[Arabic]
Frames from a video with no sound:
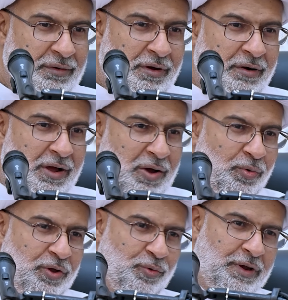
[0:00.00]

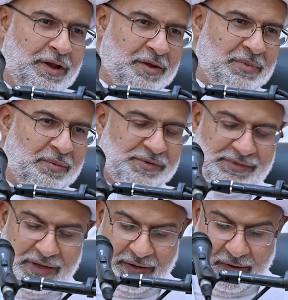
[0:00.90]
الراوي يقول للإمام
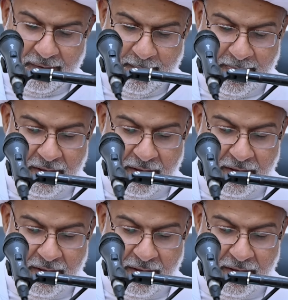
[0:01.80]
الصادق